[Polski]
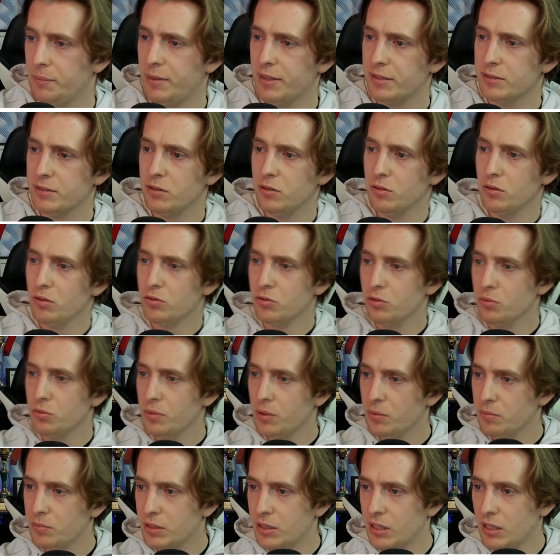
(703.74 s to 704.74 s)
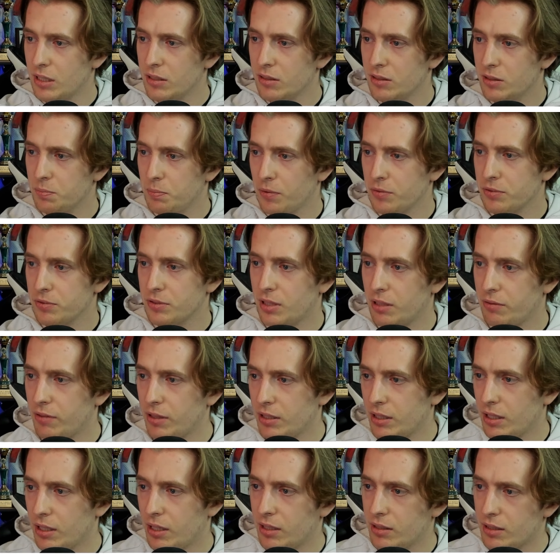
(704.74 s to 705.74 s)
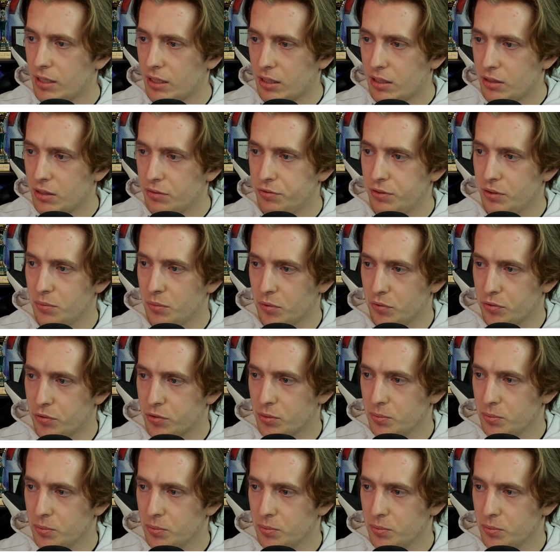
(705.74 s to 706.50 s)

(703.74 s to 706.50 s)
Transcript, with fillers: Nie bardzo rozumiem sens powstawania takich filmów.